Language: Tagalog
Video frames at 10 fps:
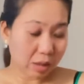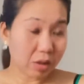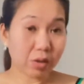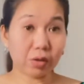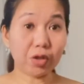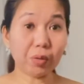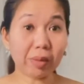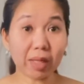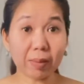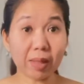So, yung
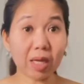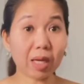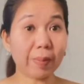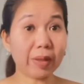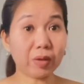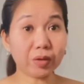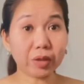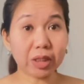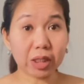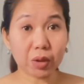mga
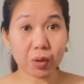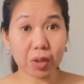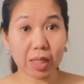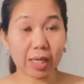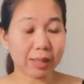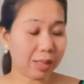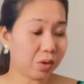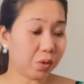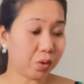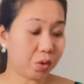makakapanood dito sa ating
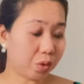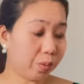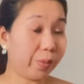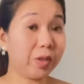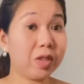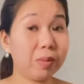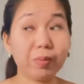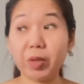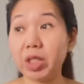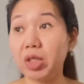YouTube, pwede,
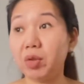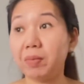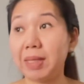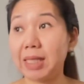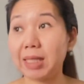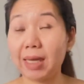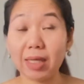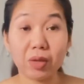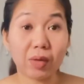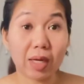pwede nyong
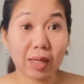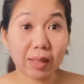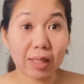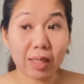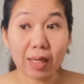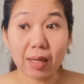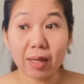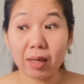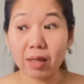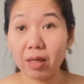bisitahin yung aking
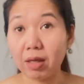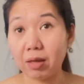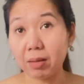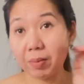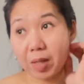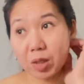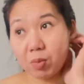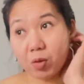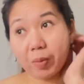uh, Facebook